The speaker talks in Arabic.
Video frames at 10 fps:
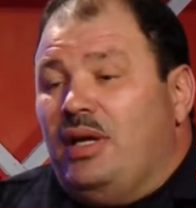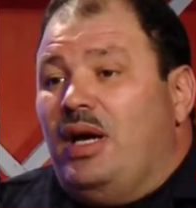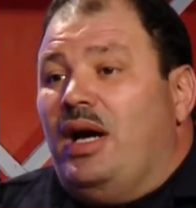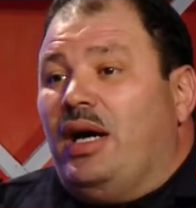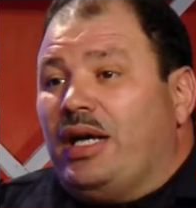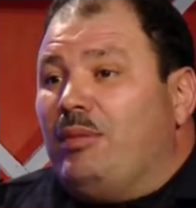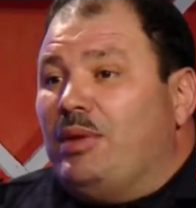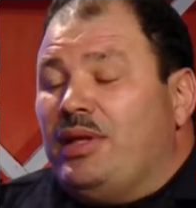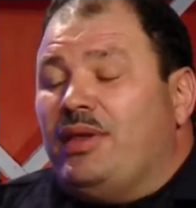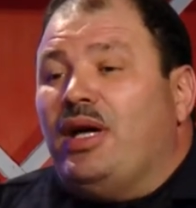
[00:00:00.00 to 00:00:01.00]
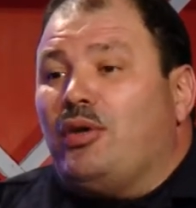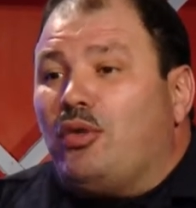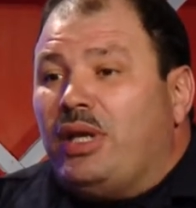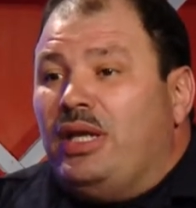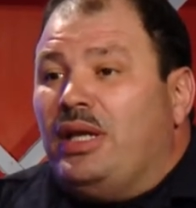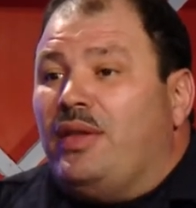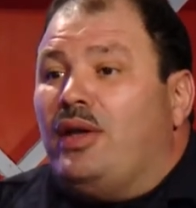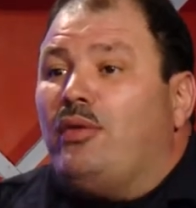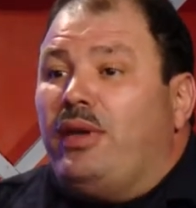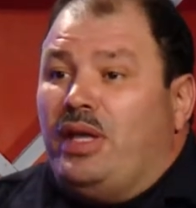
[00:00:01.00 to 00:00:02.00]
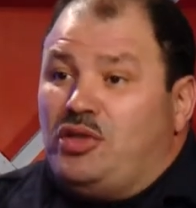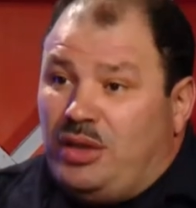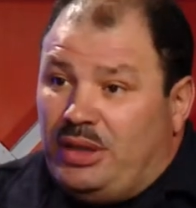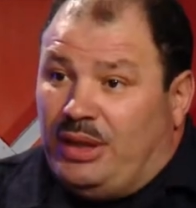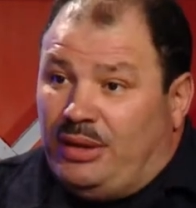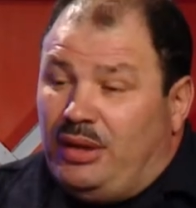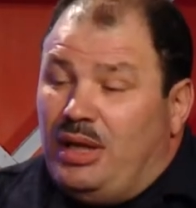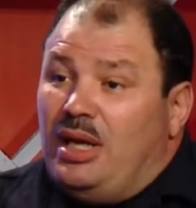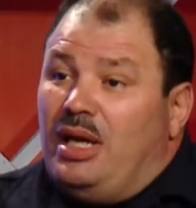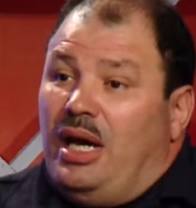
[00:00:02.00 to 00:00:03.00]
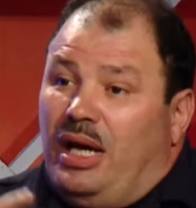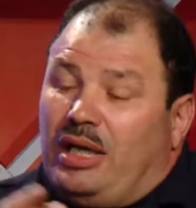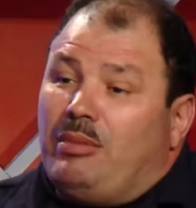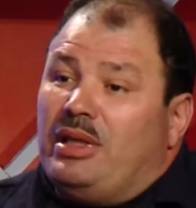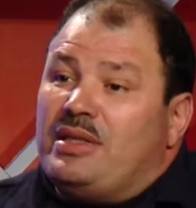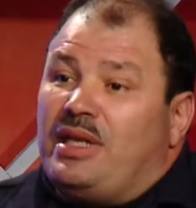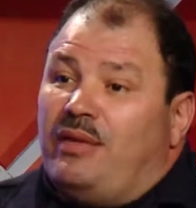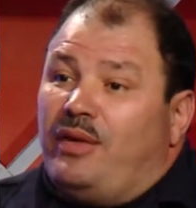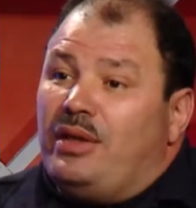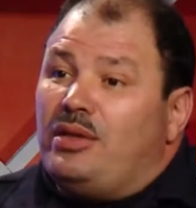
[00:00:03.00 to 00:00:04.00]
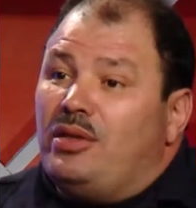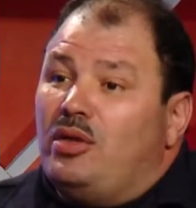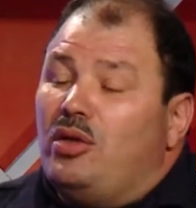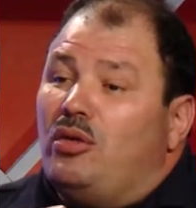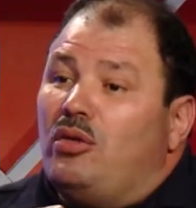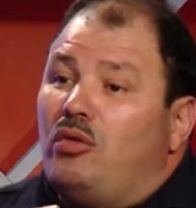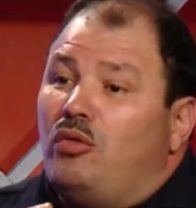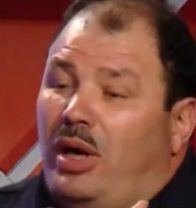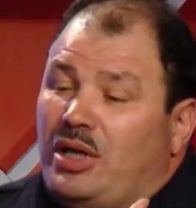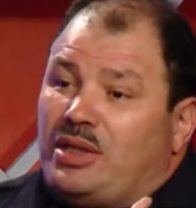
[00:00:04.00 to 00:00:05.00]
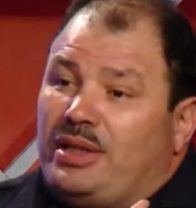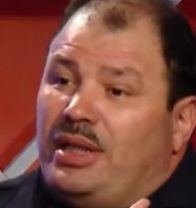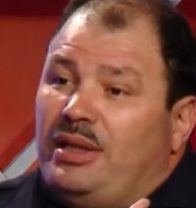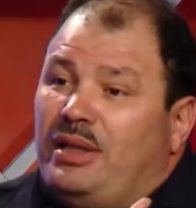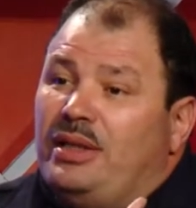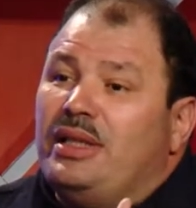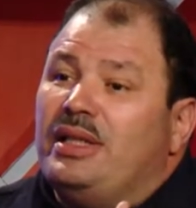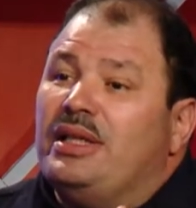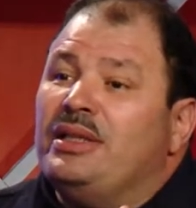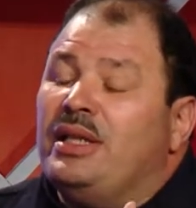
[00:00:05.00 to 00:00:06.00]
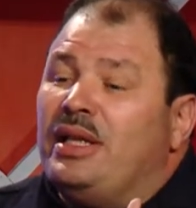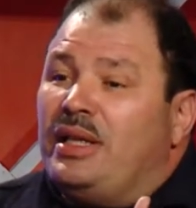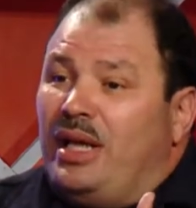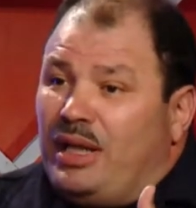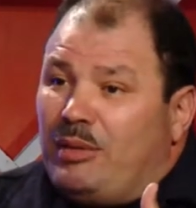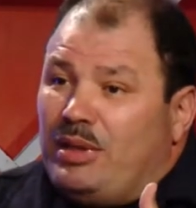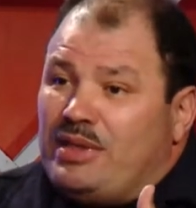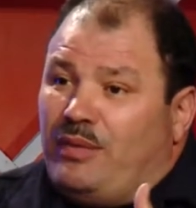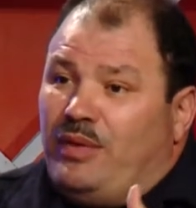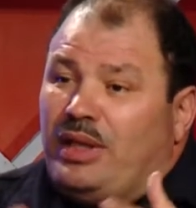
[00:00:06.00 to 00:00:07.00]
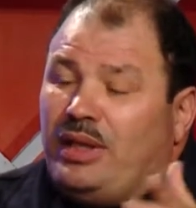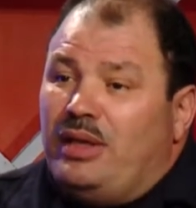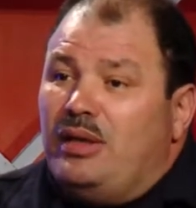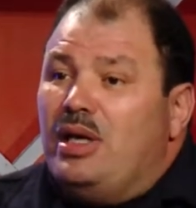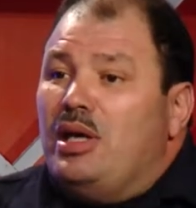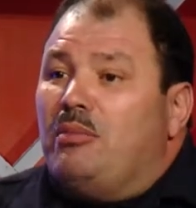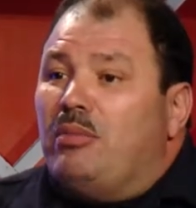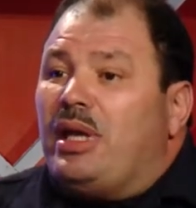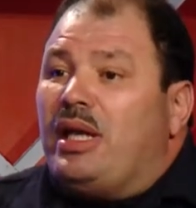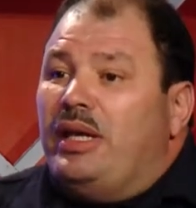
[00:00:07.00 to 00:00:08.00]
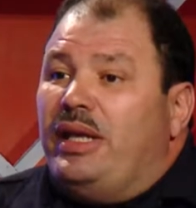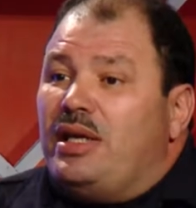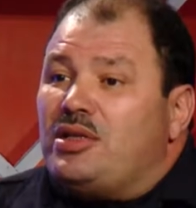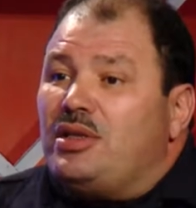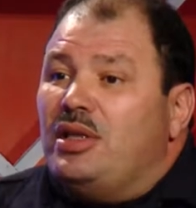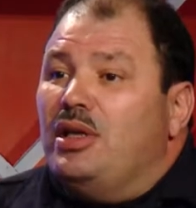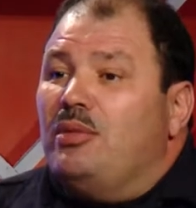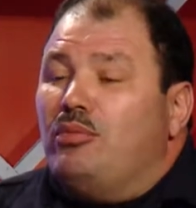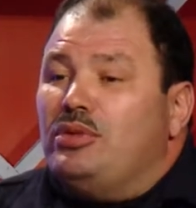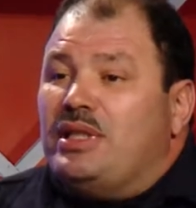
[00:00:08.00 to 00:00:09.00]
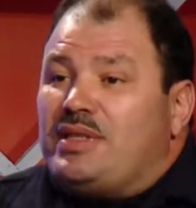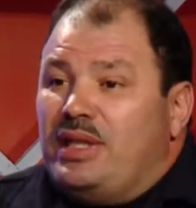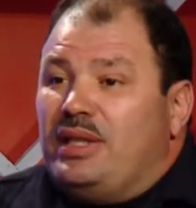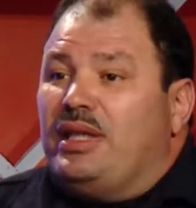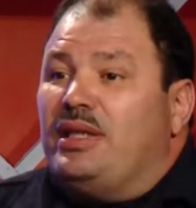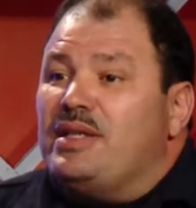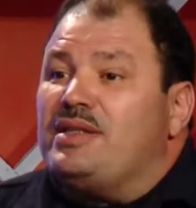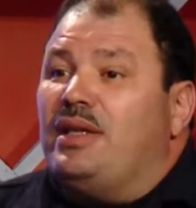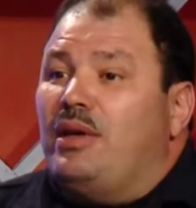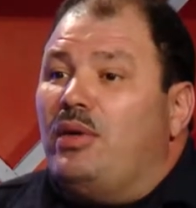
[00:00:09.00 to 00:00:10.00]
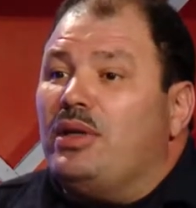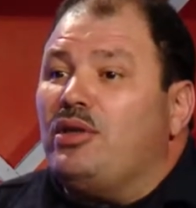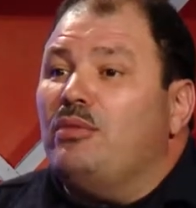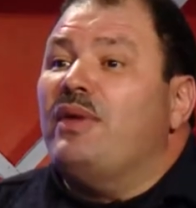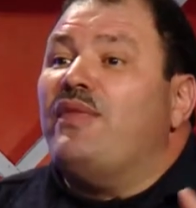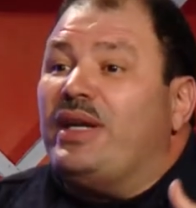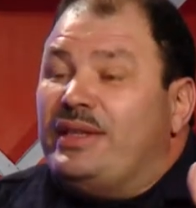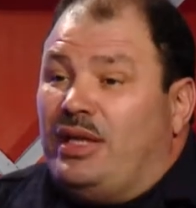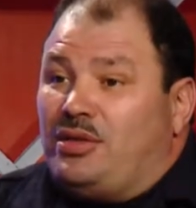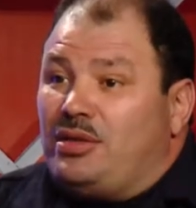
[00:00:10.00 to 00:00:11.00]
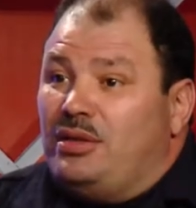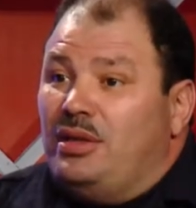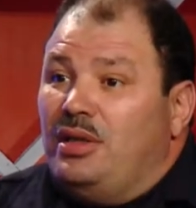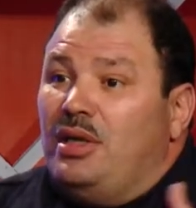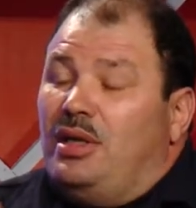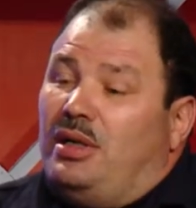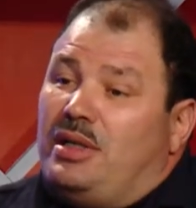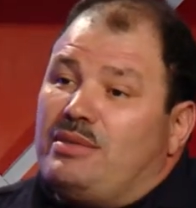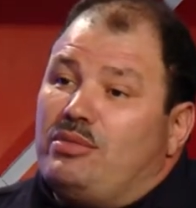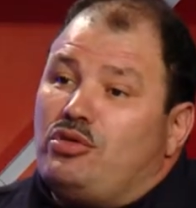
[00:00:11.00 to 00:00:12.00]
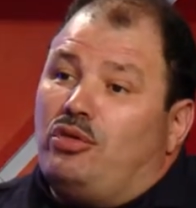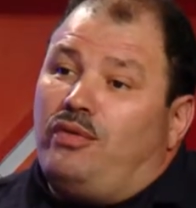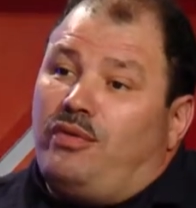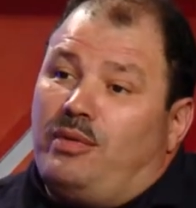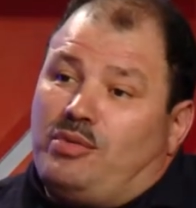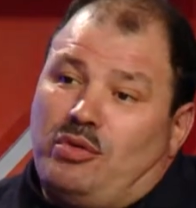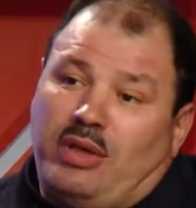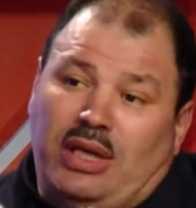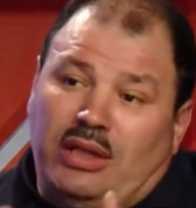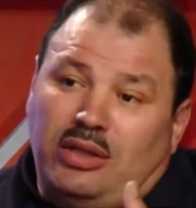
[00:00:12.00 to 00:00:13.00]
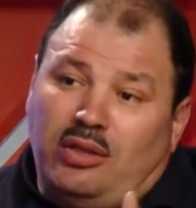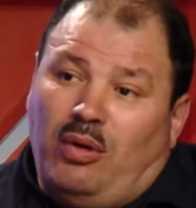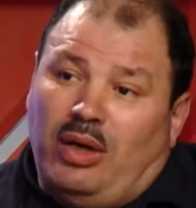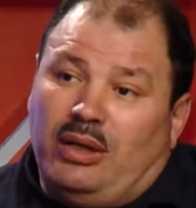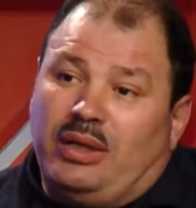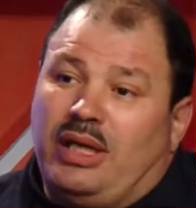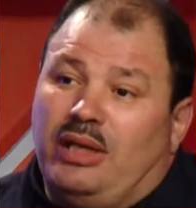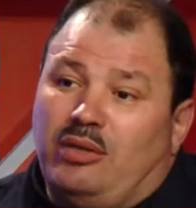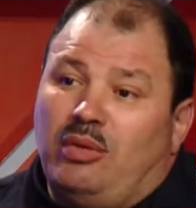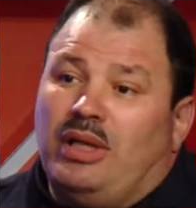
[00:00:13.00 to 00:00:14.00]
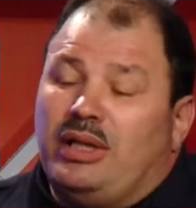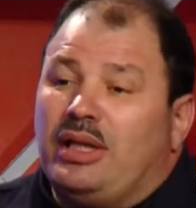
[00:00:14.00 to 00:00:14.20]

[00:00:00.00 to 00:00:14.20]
حقيبة ضرورية ضرورية جدا حقيبة الإسعافات وحاجة الثانية اللي حقيبة الإسعافات هذه ما نخليهاش مدة سنتين ثلاث سنوات ما نفقدهاش لازم نشوف باسكو كاين الدواء كاين الدواء هذاك